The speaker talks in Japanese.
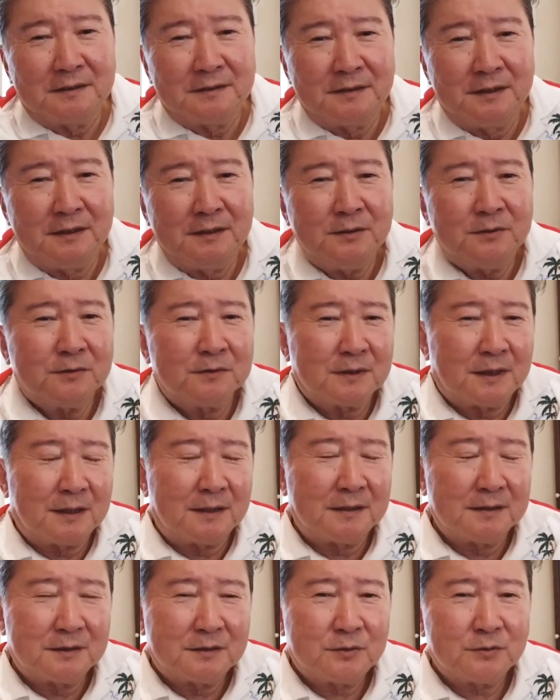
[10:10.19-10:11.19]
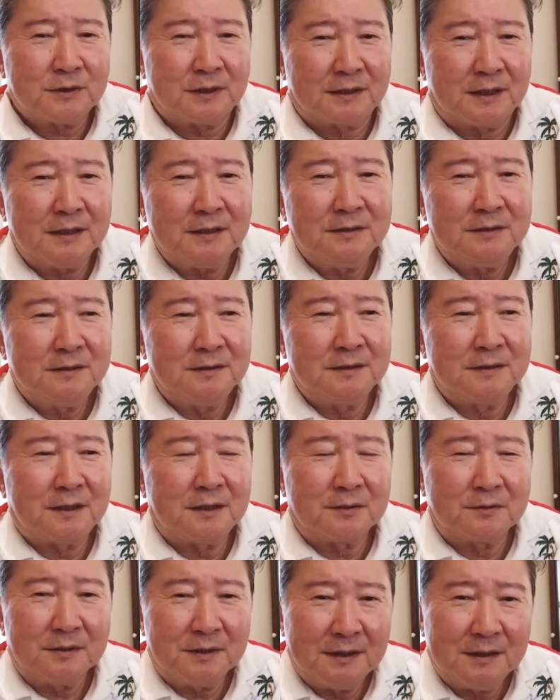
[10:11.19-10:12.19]
できるような人じゃないん
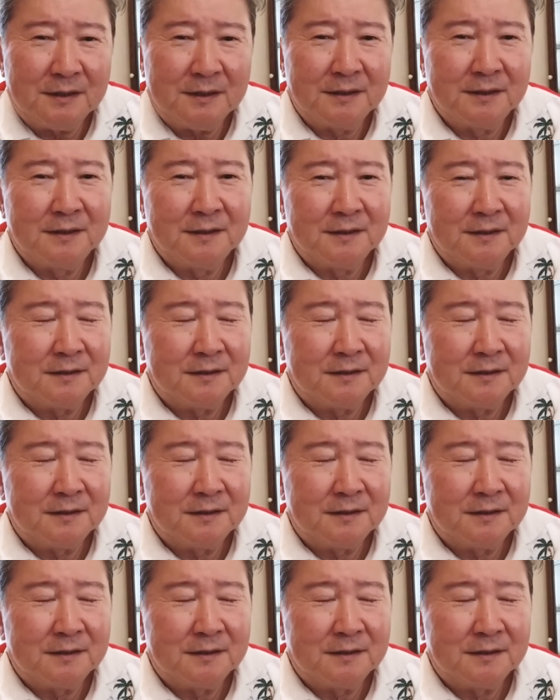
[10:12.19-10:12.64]
だよね。